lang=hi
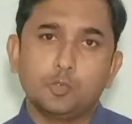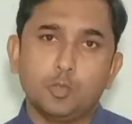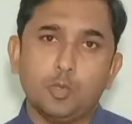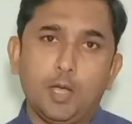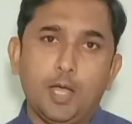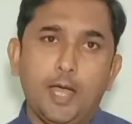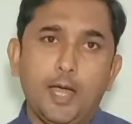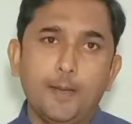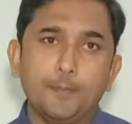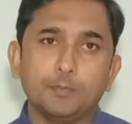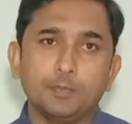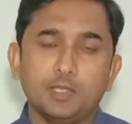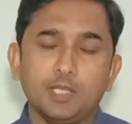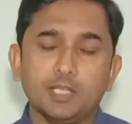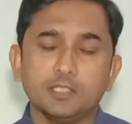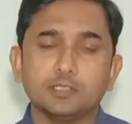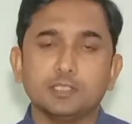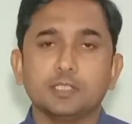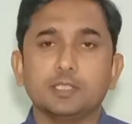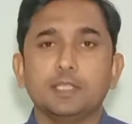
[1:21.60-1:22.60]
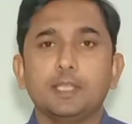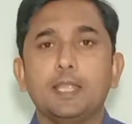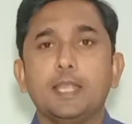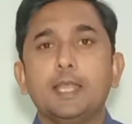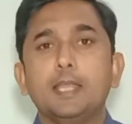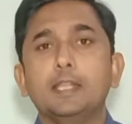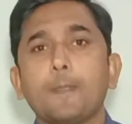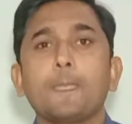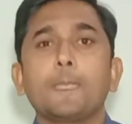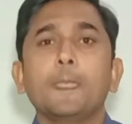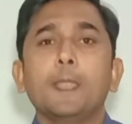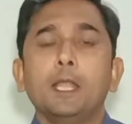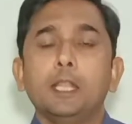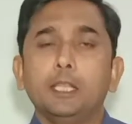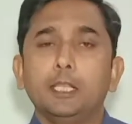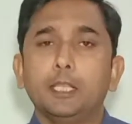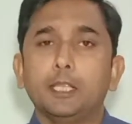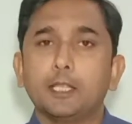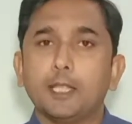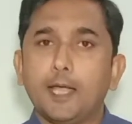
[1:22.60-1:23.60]
जो आप देख सकते हैं
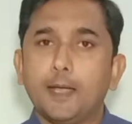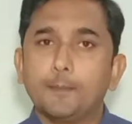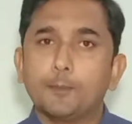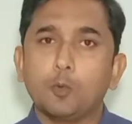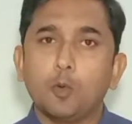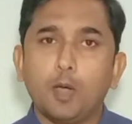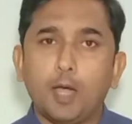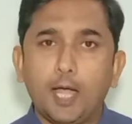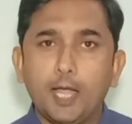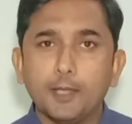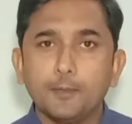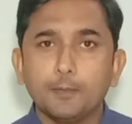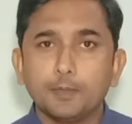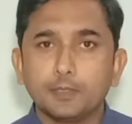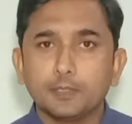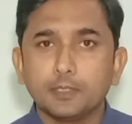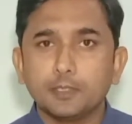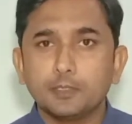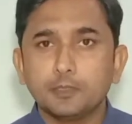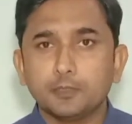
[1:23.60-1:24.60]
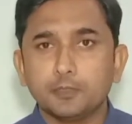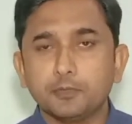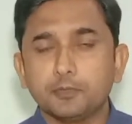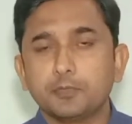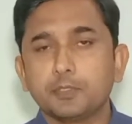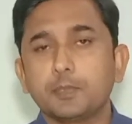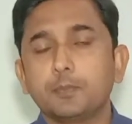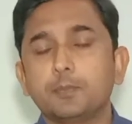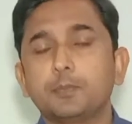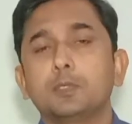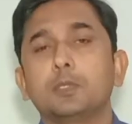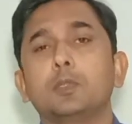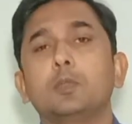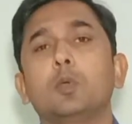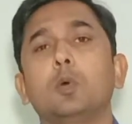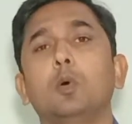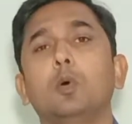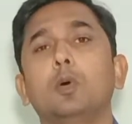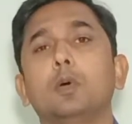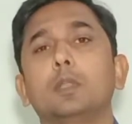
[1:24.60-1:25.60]
लिंक आपको आई बटन डिस्क्रिप्शन
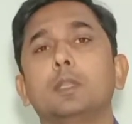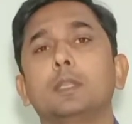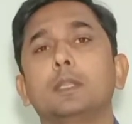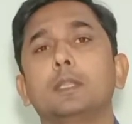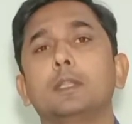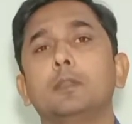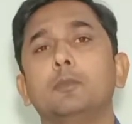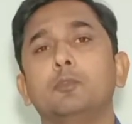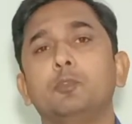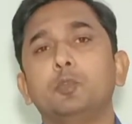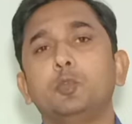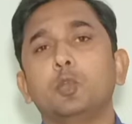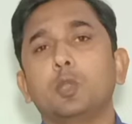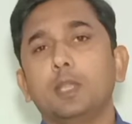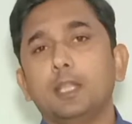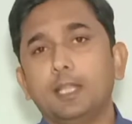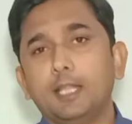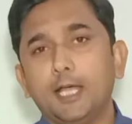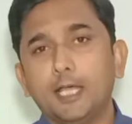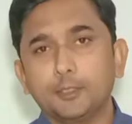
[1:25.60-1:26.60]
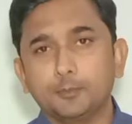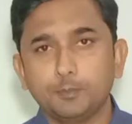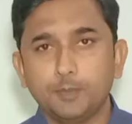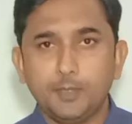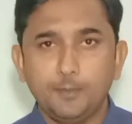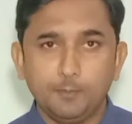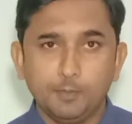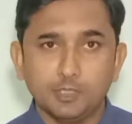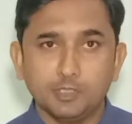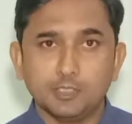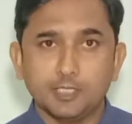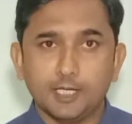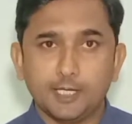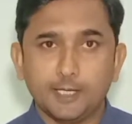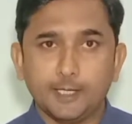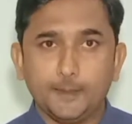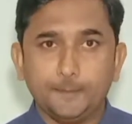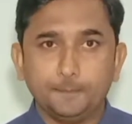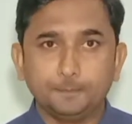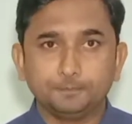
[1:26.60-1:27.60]
और वीडियो के लास्ट में मिल
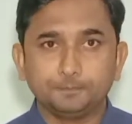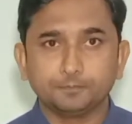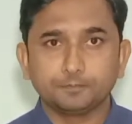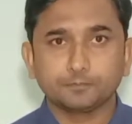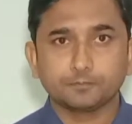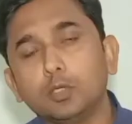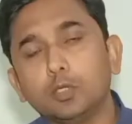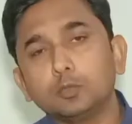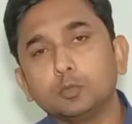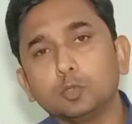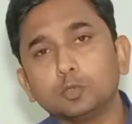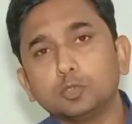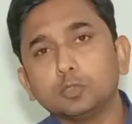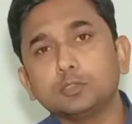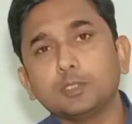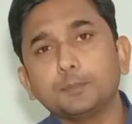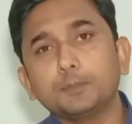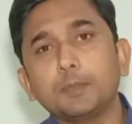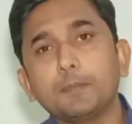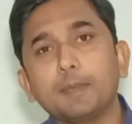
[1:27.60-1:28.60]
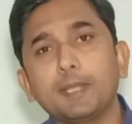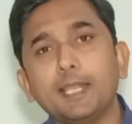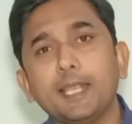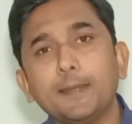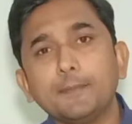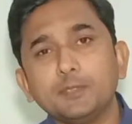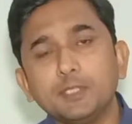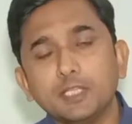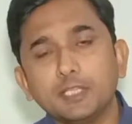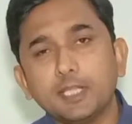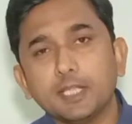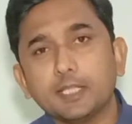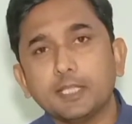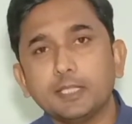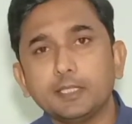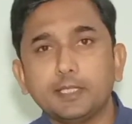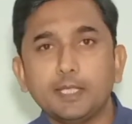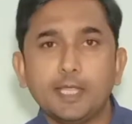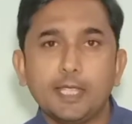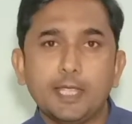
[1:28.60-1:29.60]
जाएगा दोस्तों सबसे पहले हम ये देख
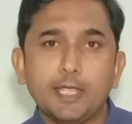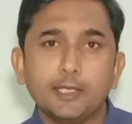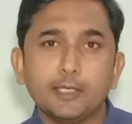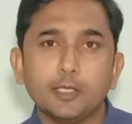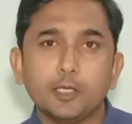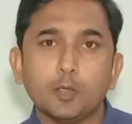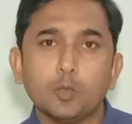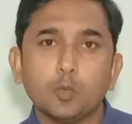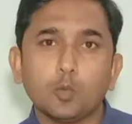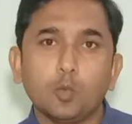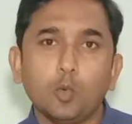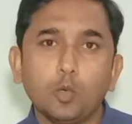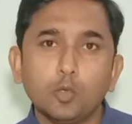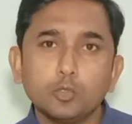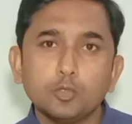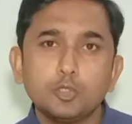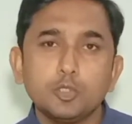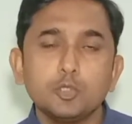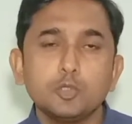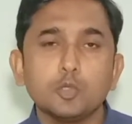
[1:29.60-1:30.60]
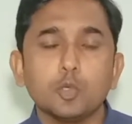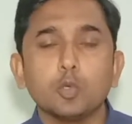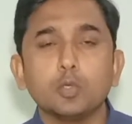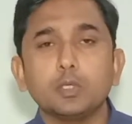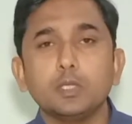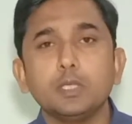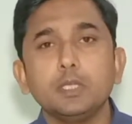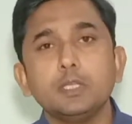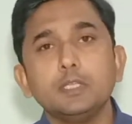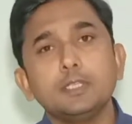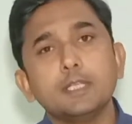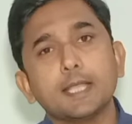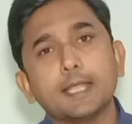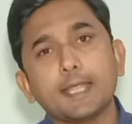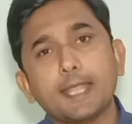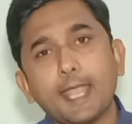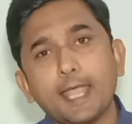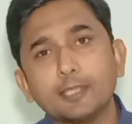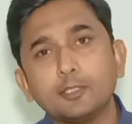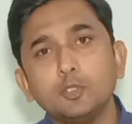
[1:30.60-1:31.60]
लेते हैं कि कौन सी झोटी या
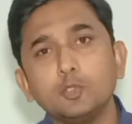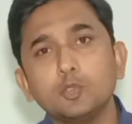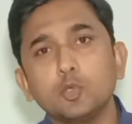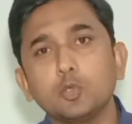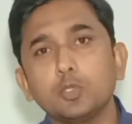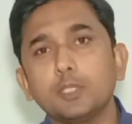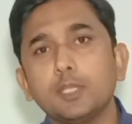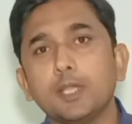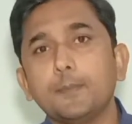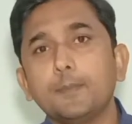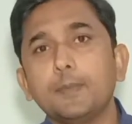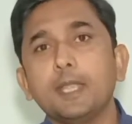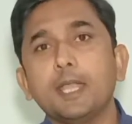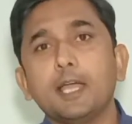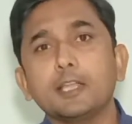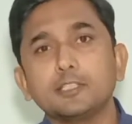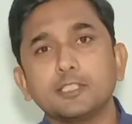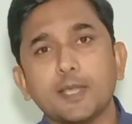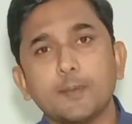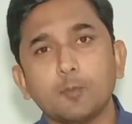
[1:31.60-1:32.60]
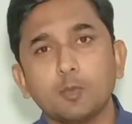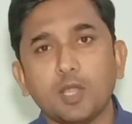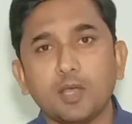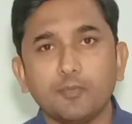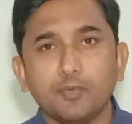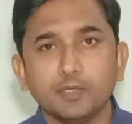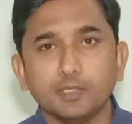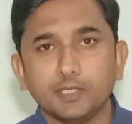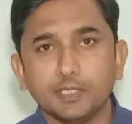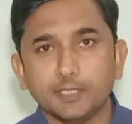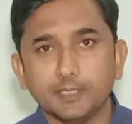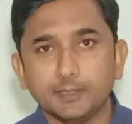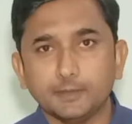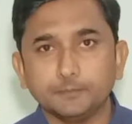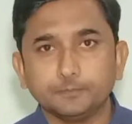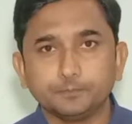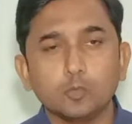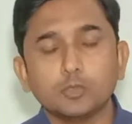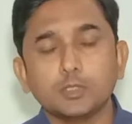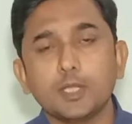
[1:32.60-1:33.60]
कैसी झोटी हमें अच्छा मुनाफा देगी
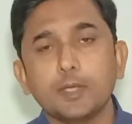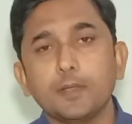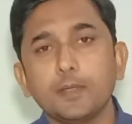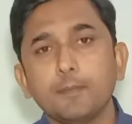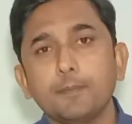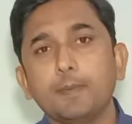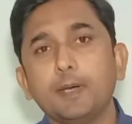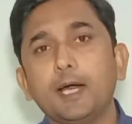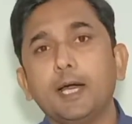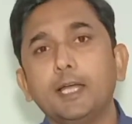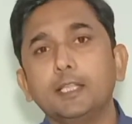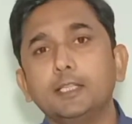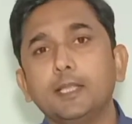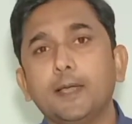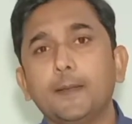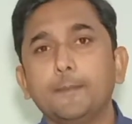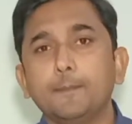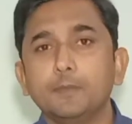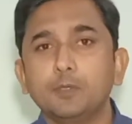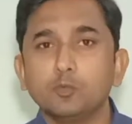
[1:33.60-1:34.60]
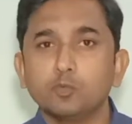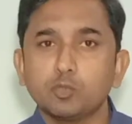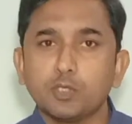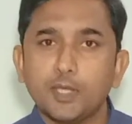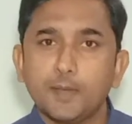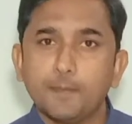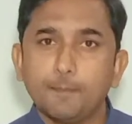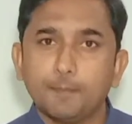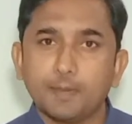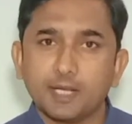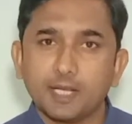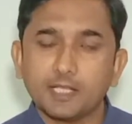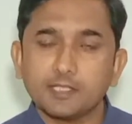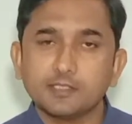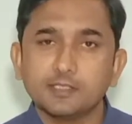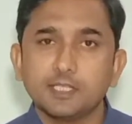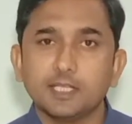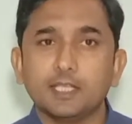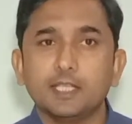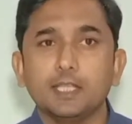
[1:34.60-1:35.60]
उसके बाद हम उसके
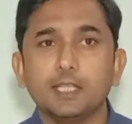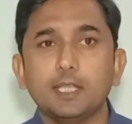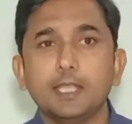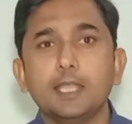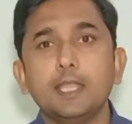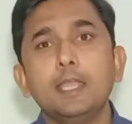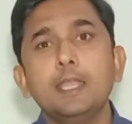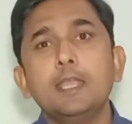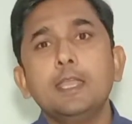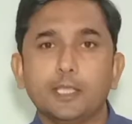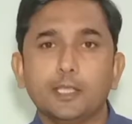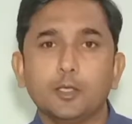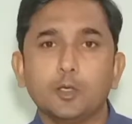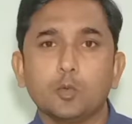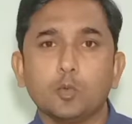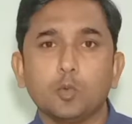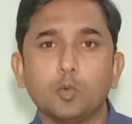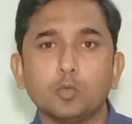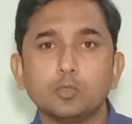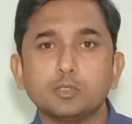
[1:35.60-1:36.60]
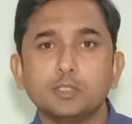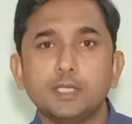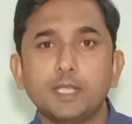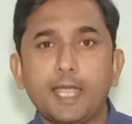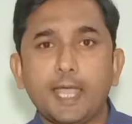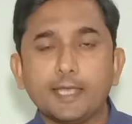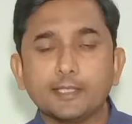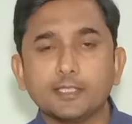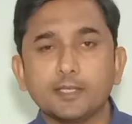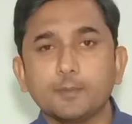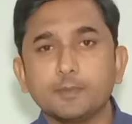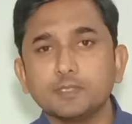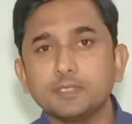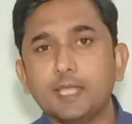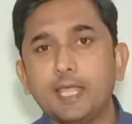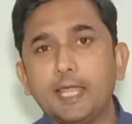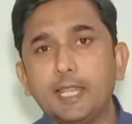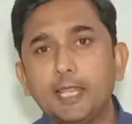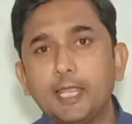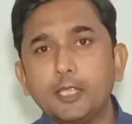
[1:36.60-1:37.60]
बरक्स देखेंगे कि कौन से ऐसे
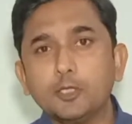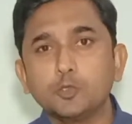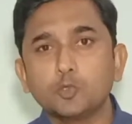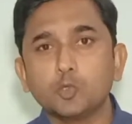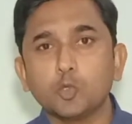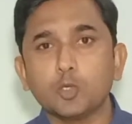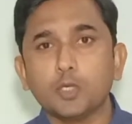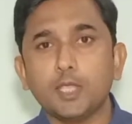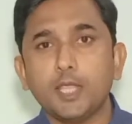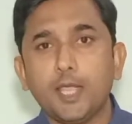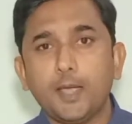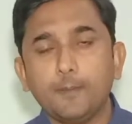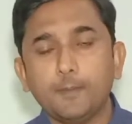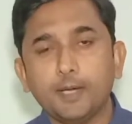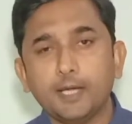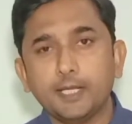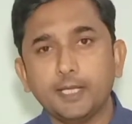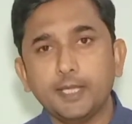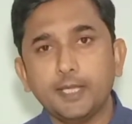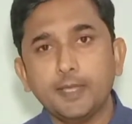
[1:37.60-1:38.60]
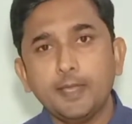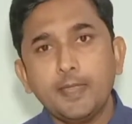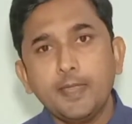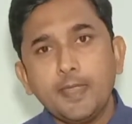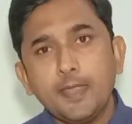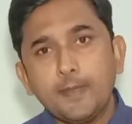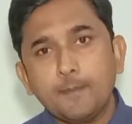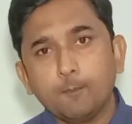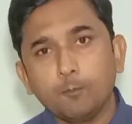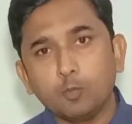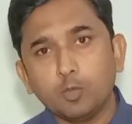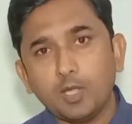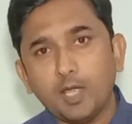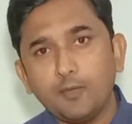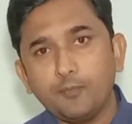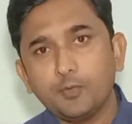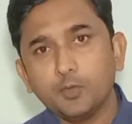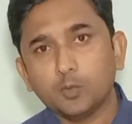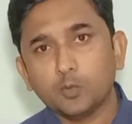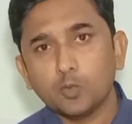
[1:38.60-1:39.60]
मसाइल हैं जो कि हमारे
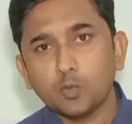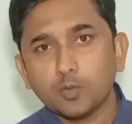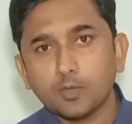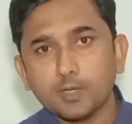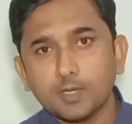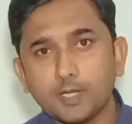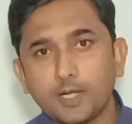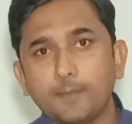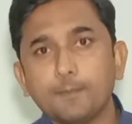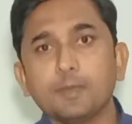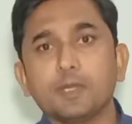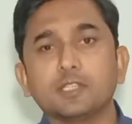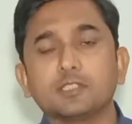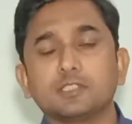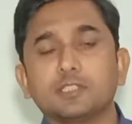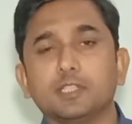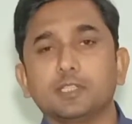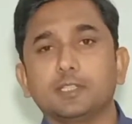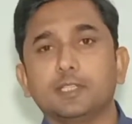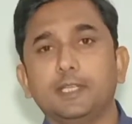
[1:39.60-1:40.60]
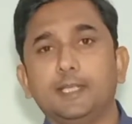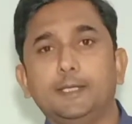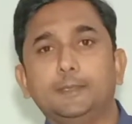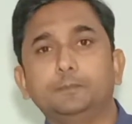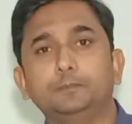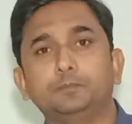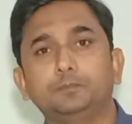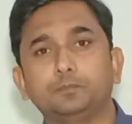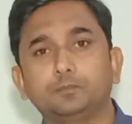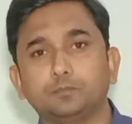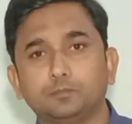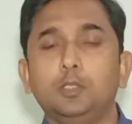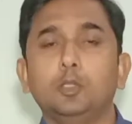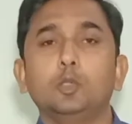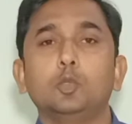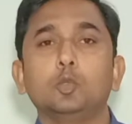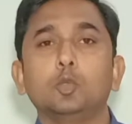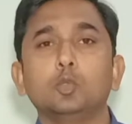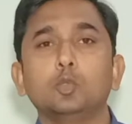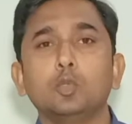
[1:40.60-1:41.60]
मुनाफे को कम कर सकते
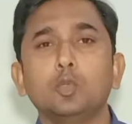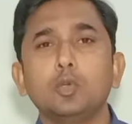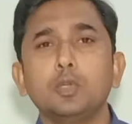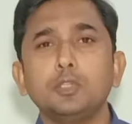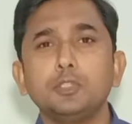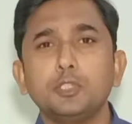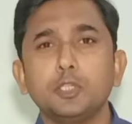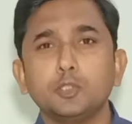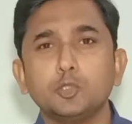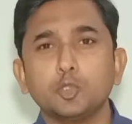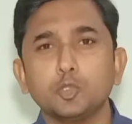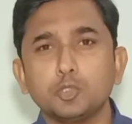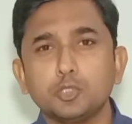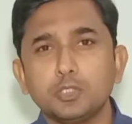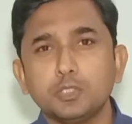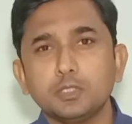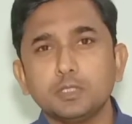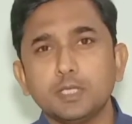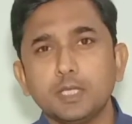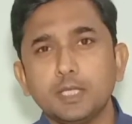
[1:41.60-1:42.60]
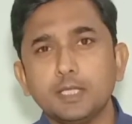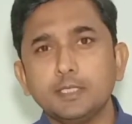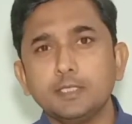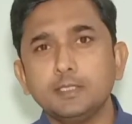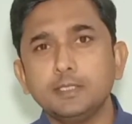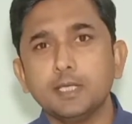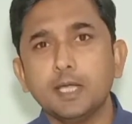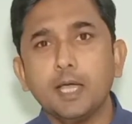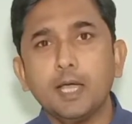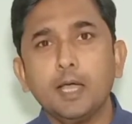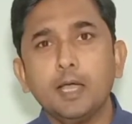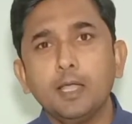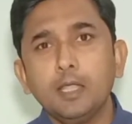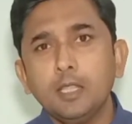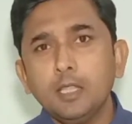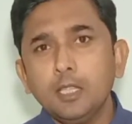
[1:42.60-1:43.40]
हैं दोस्तों ये जो चीज़ें या